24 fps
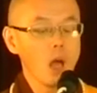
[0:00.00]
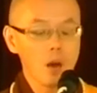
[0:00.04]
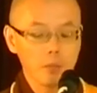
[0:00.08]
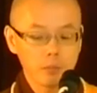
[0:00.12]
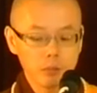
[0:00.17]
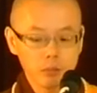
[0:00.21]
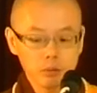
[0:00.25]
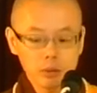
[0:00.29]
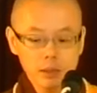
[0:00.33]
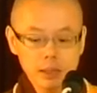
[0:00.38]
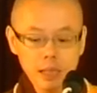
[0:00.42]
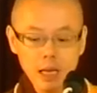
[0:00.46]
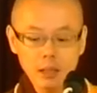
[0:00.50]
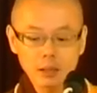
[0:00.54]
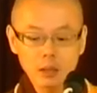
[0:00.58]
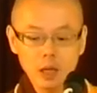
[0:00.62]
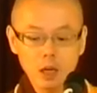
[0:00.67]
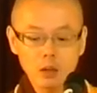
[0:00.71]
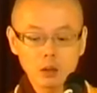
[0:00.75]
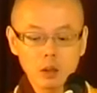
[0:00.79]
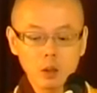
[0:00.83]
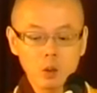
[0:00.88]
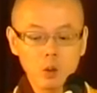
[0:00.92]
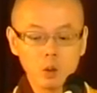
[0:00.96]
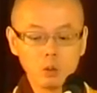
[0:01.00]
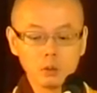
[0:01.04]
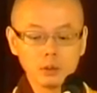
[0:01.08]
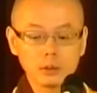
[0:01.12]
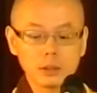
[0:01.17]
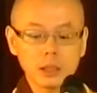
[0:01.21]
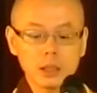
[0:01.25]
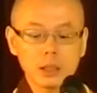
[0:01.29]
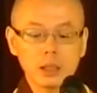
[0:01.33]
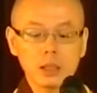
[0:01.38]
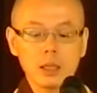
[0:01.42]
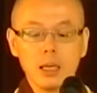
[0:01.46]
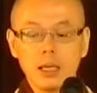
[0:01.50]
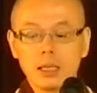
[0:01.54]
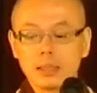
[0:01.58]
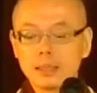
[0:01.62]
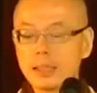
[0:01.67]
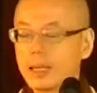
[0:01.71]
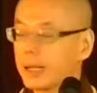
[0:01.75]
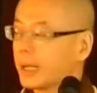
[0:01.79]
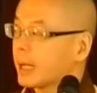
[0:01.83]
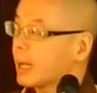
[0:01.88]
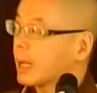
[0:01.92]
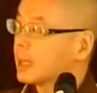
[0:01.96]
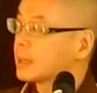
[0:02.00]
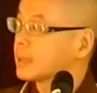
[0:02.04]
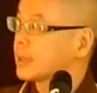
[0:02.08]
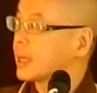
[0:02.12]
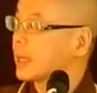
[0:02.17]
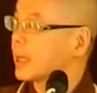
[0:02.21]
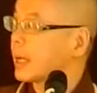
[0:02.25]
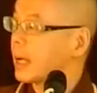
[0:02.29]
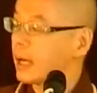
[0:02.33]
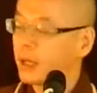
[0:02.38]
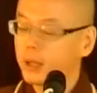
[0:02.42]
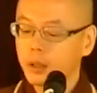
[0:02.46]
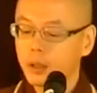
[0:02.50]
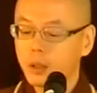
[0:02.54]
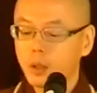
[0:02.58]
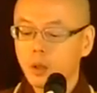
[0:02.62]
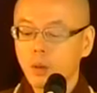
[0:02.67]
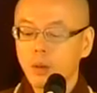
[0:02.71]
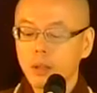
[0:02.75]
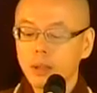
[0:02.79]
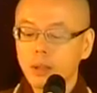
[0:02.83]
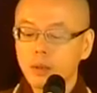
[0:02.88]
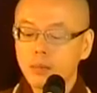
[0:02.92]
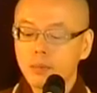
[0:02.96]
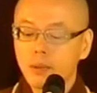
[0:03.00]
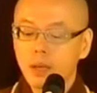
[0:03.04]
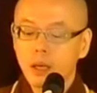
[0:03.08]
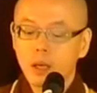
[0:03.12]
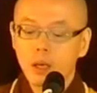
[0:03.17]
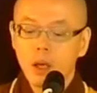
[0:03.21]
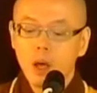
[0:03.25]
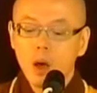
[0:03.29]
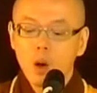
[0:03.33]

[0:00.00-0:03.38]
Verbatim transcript: 菩萨道的功德，再看再看幻灯片，